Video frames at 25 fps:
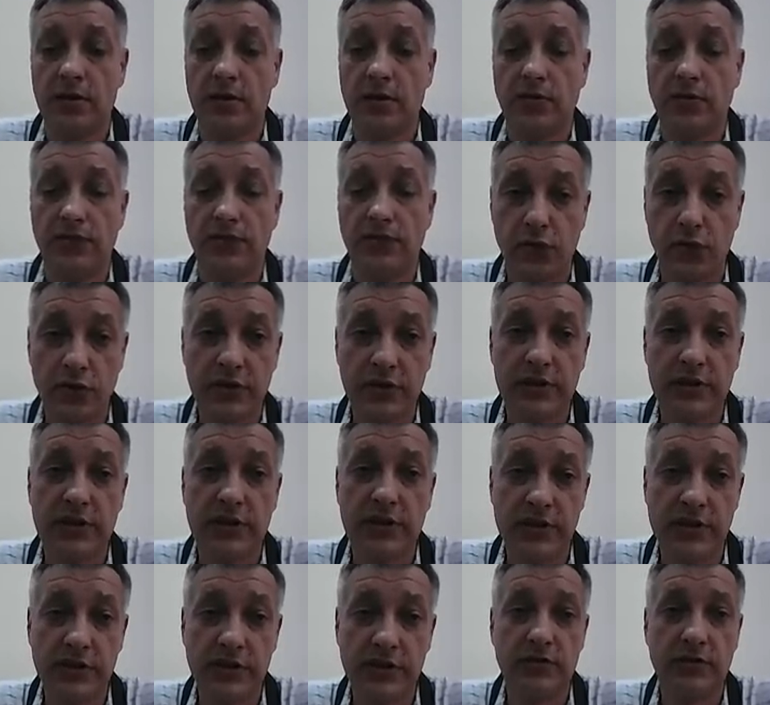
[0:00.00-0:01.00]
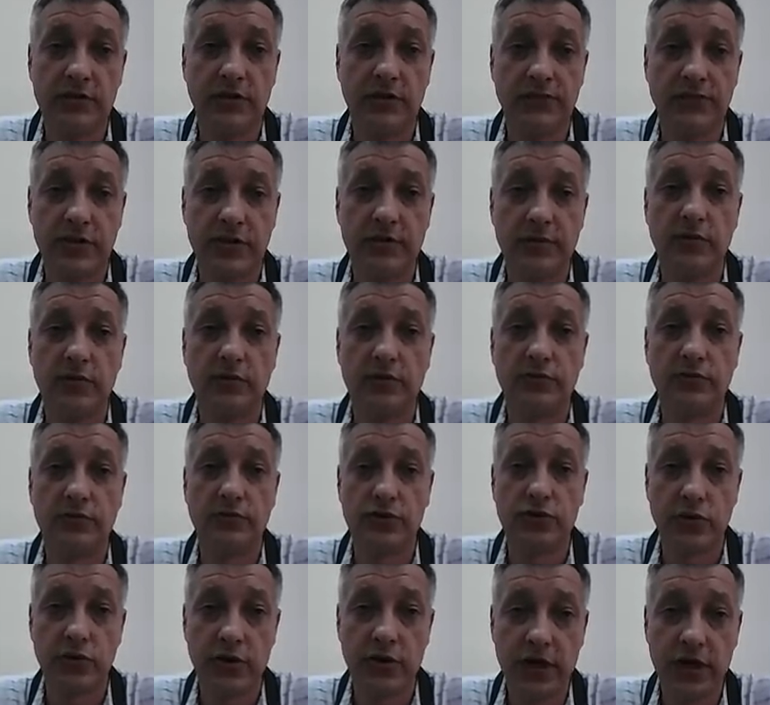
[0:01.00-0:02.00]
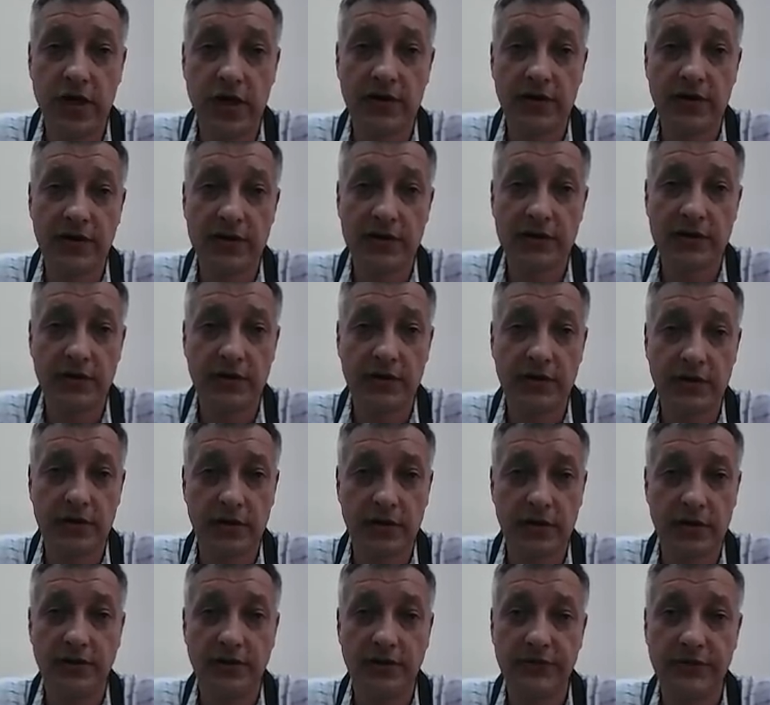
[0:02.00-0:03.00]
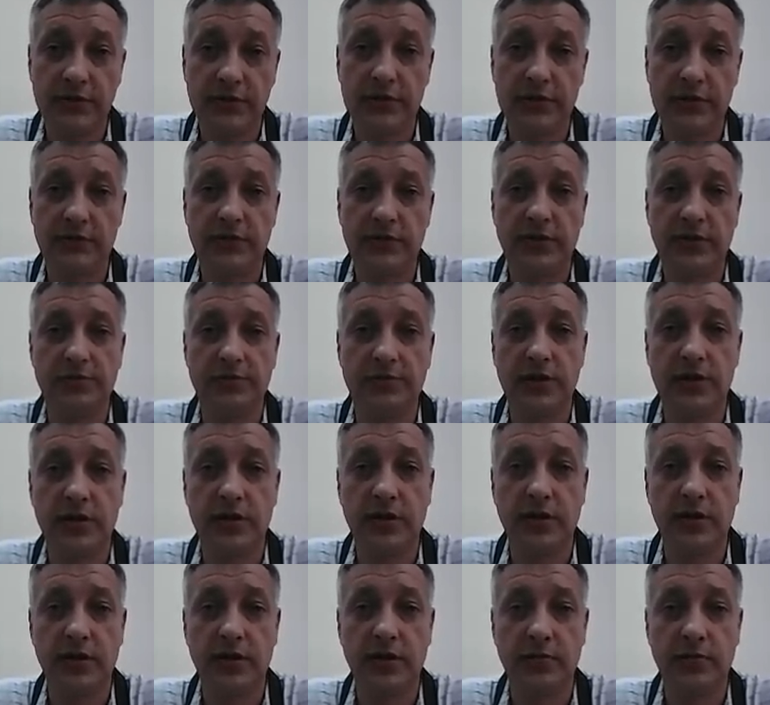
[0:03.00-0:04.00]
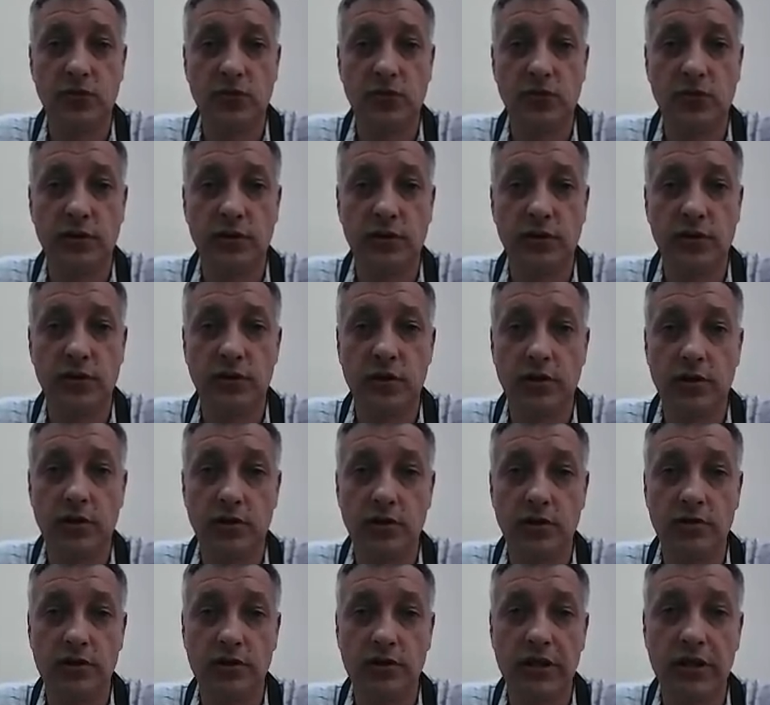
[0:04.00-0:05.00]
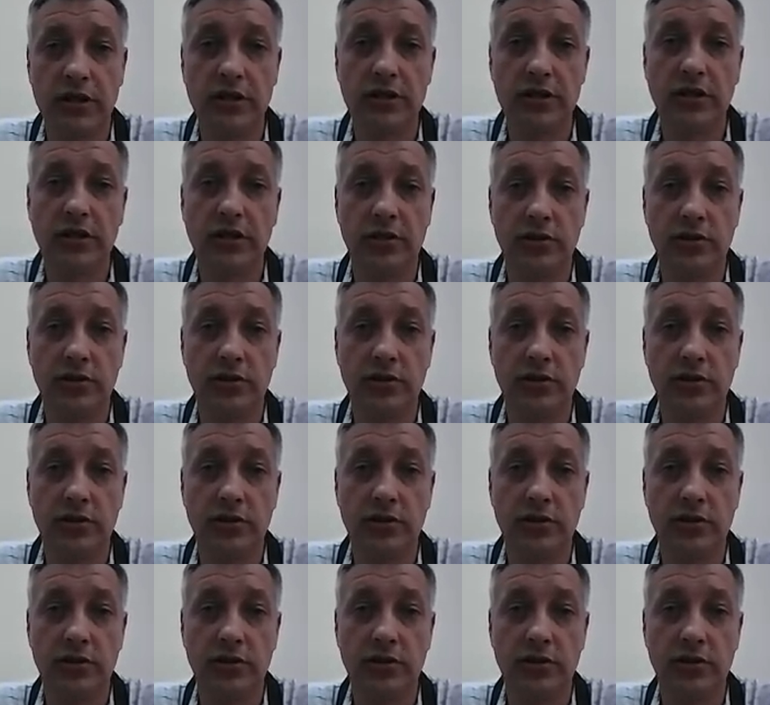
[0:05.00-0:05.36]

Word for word: фонда содействия реформированию ЖКХ в раздел «Энергоэффективный капитальный ремонт» и скачать